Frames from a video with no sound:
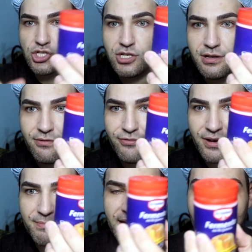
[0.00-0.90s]
de
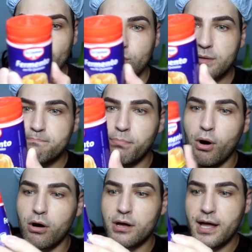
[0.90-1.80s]
fermento em
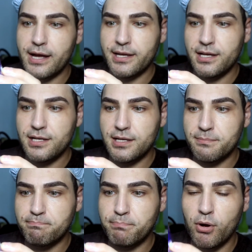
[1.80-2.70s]
pó, aquele
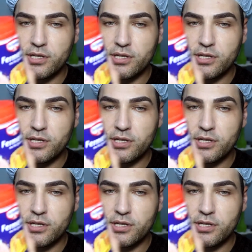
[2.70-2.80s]
pó